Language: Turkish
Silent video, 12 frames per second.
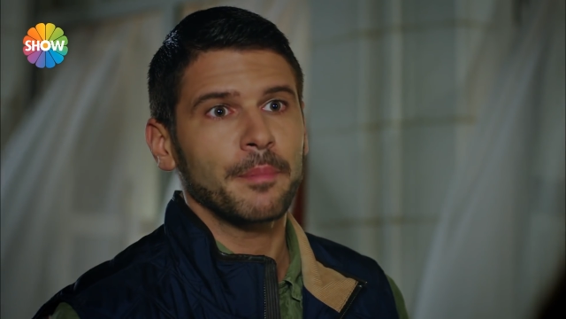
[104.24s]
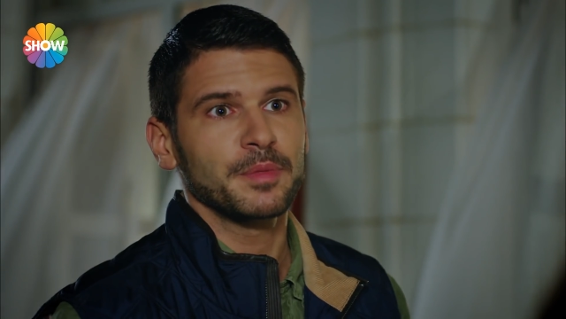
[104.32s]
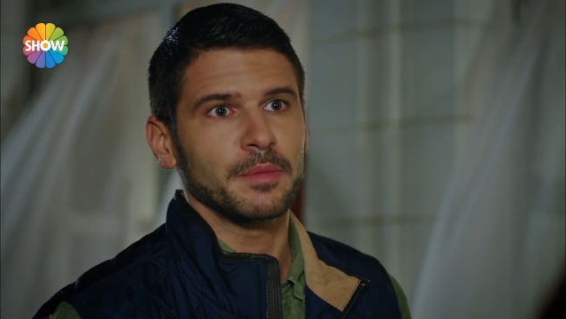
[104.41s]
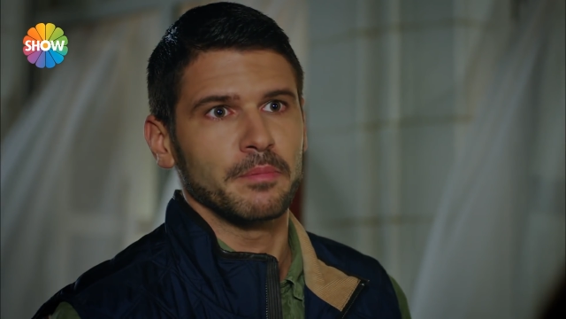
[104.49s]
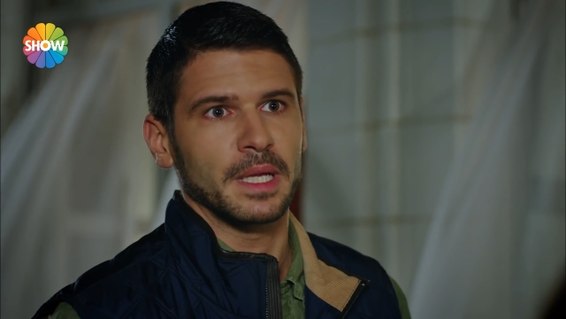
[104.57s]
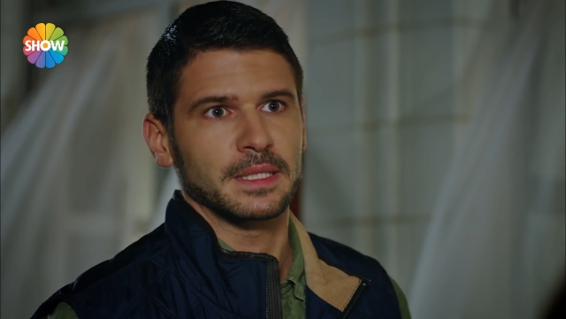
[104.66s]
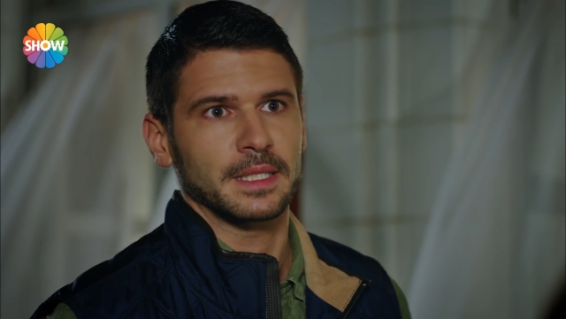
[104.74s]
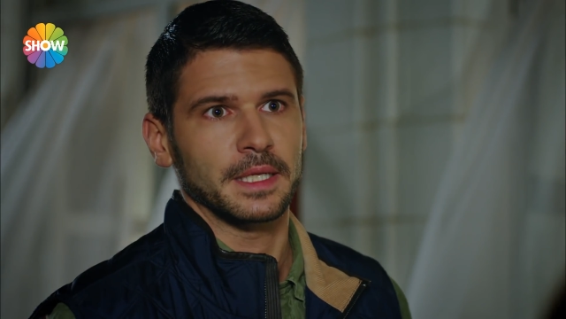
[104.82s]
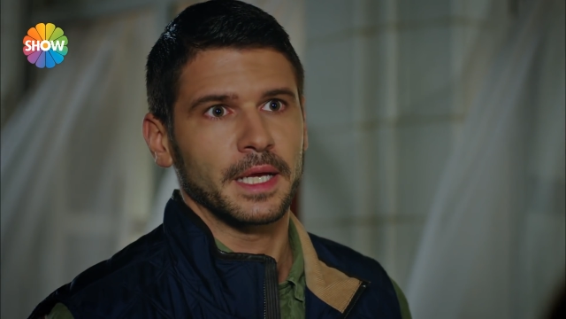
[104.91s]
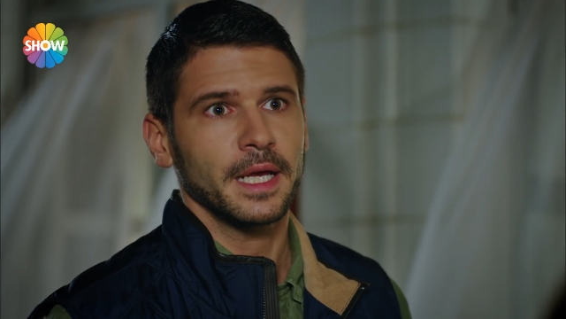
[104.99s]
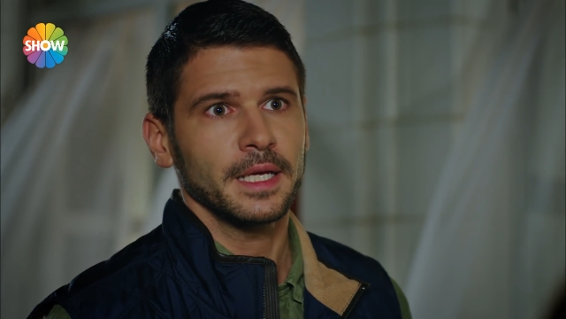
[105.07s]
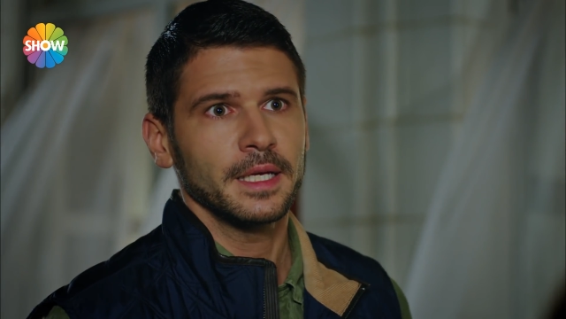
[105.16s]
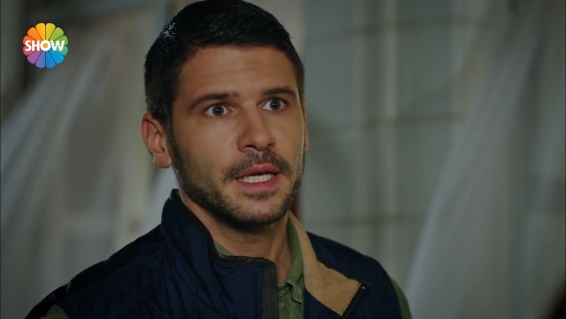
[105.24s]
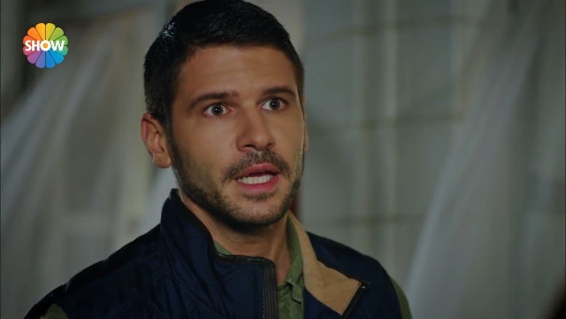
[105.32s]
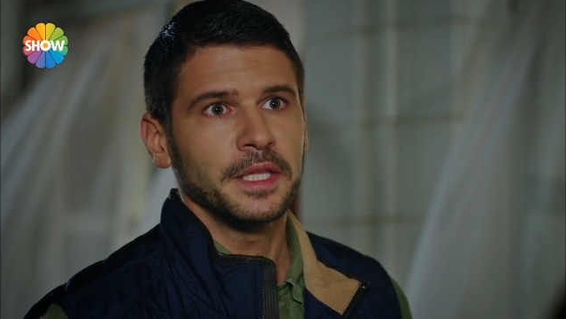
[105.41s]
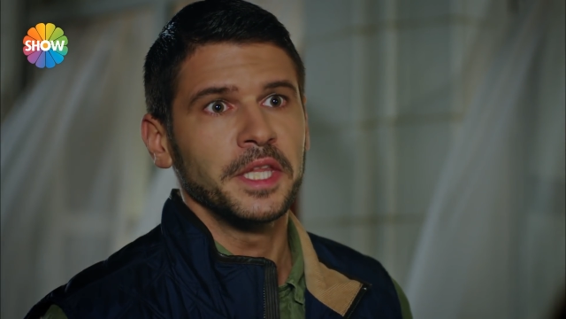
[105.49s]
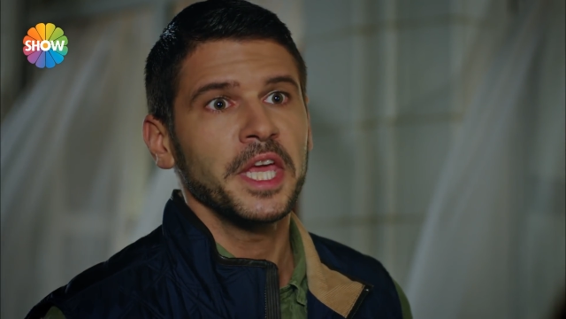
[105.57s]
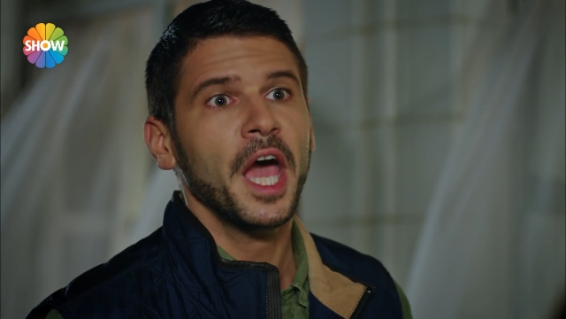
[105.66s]
ne yaptım ben sana ha?
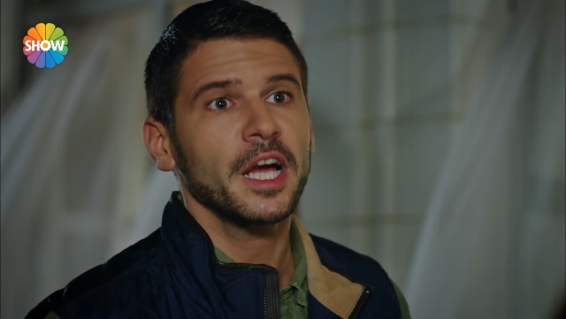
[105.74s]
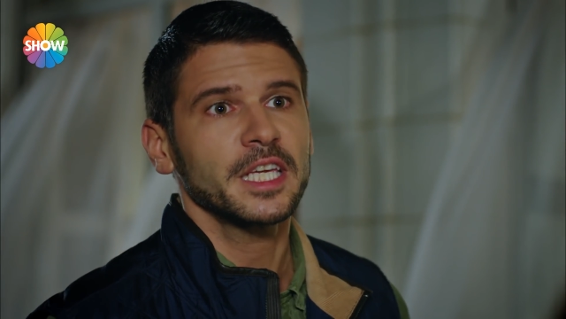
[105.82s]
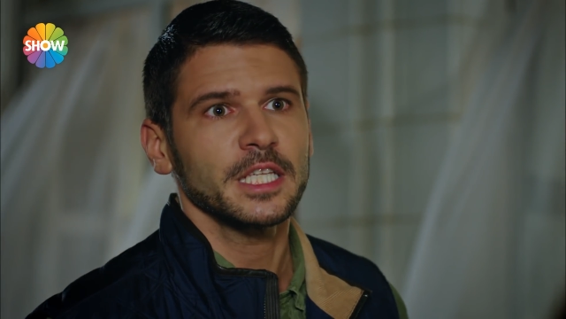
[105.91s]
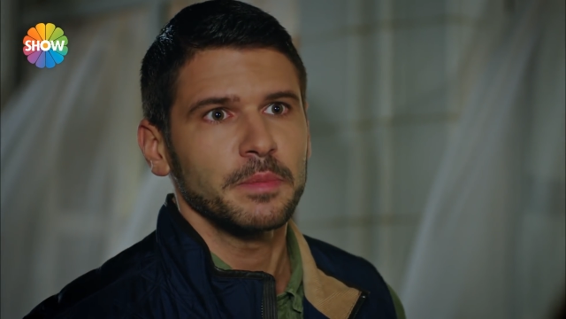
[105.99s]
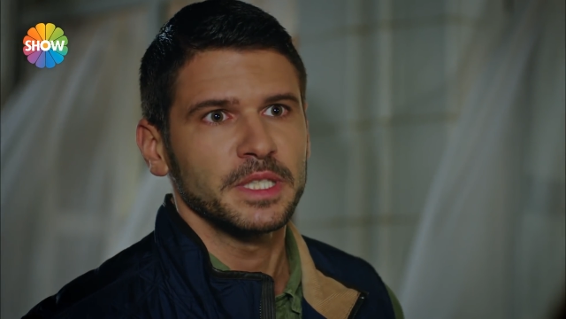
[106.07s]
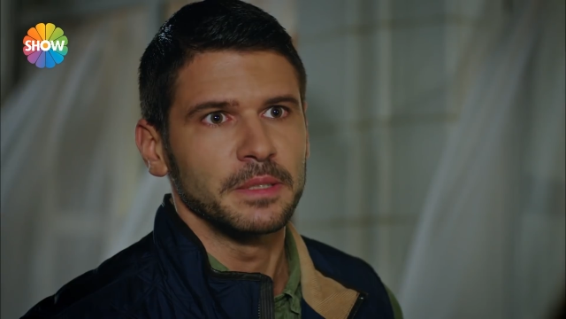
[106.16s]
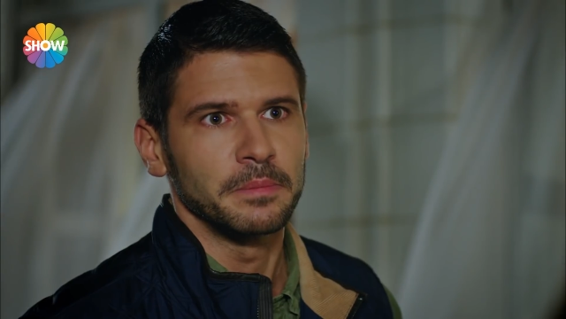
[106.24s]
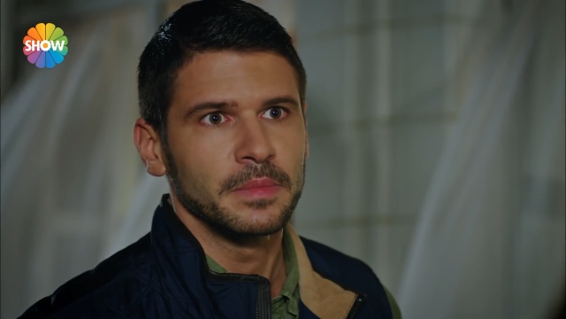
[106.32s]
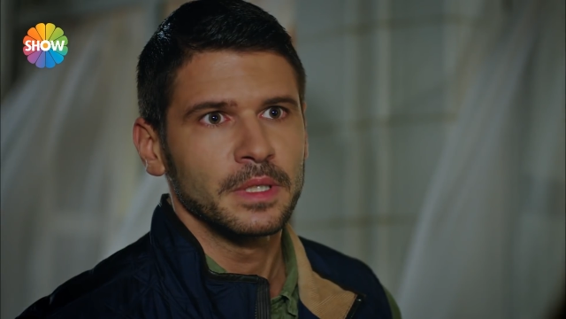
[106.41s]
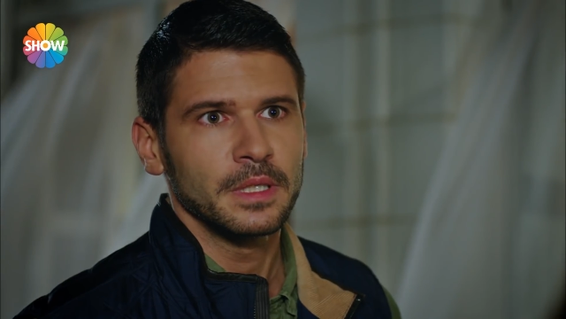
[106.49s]
Neyi hak etmedim?